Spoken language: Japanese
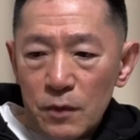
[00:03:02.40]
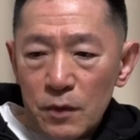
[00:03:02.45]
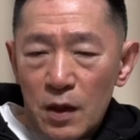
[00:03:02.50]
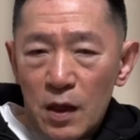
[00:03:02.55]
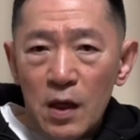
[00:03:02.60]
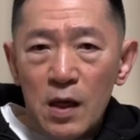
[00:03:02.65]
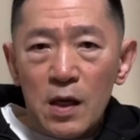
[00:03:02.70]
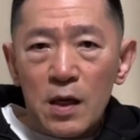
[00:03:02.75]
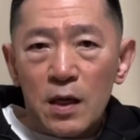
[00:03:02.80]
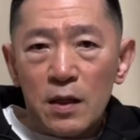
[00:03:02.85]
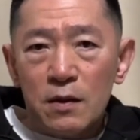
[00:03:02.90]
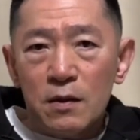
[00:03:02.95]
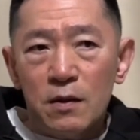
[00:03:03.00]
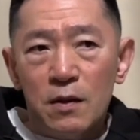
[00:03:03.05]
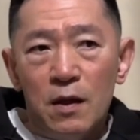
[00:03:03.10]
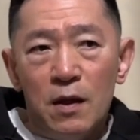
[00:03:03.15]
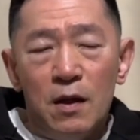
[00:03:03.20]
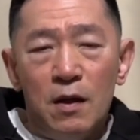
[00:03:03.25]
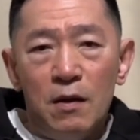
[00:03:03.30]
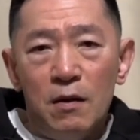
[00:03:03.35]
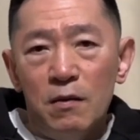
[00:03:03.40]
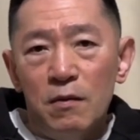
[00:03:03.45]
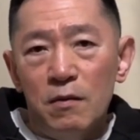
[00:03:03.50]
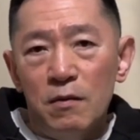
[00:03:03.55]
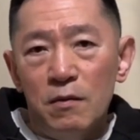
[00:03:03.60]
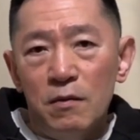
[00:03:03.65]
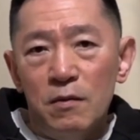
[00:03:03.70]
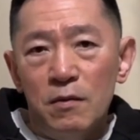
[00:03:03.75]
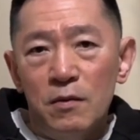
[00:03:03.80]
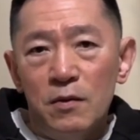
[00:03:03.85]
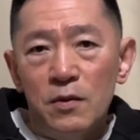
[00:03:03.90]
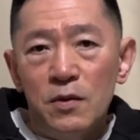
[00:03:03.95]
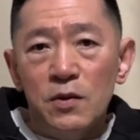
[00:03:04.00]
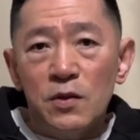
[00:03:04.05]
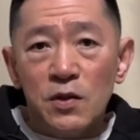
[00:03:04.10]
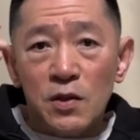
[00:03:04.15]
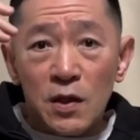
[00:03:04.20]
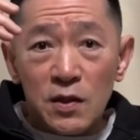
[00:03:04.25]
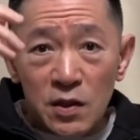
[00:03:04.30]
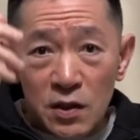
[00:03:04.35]
映画って
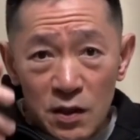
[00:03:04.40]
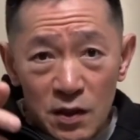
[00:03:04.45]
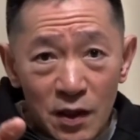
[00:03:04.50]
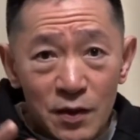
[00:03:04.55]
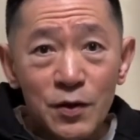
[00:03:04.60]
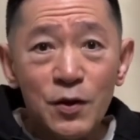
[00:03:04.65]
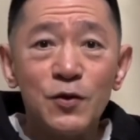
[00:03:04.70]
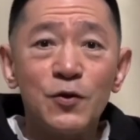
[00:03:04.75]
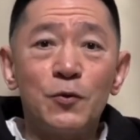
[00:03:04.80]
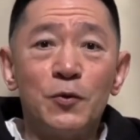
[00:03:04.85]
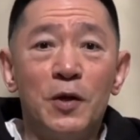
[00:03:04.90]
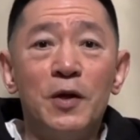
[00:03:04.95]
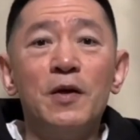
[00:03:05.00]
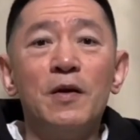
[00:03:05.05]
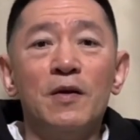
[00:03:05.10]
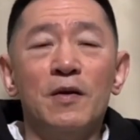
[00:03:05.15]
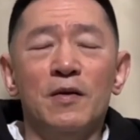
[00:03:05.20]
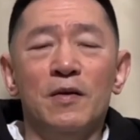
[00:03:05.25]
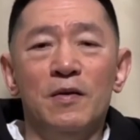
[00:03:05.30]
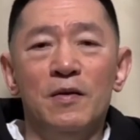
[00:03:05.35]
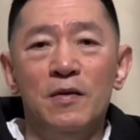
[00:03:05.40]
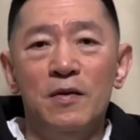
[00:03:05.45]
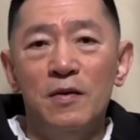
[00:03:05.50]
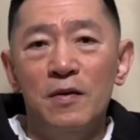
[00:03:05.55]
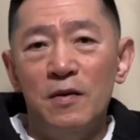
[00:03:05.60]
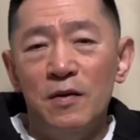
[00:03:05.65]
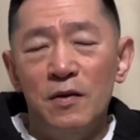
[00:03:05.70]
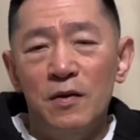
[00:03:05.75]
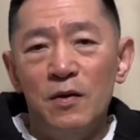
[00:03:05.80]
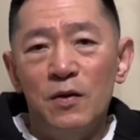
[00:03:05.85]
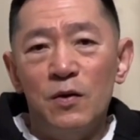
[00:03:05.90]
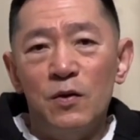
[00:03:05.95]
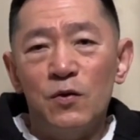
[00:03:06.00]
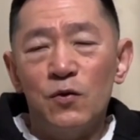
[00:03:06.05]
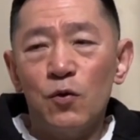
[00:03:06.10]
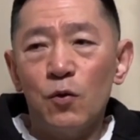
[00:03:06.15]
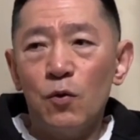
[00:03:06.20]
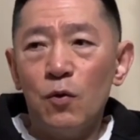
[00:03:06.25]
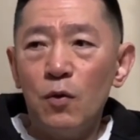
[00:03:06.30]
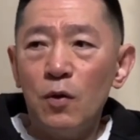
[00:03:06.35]
写真なんですよね
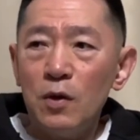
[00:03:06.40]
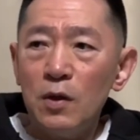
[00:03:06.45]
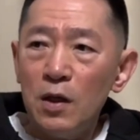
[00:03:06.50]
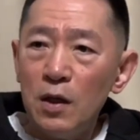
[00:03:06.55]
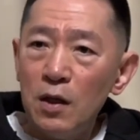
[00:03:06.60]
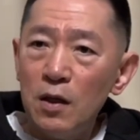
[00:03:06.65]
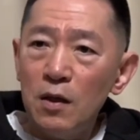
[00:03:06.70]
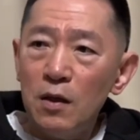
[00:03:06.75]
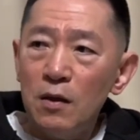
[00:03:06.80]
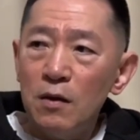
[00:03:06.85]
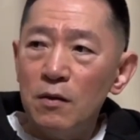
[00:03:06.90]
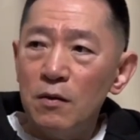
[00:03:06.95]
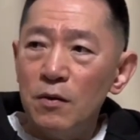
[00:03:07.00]
そこはね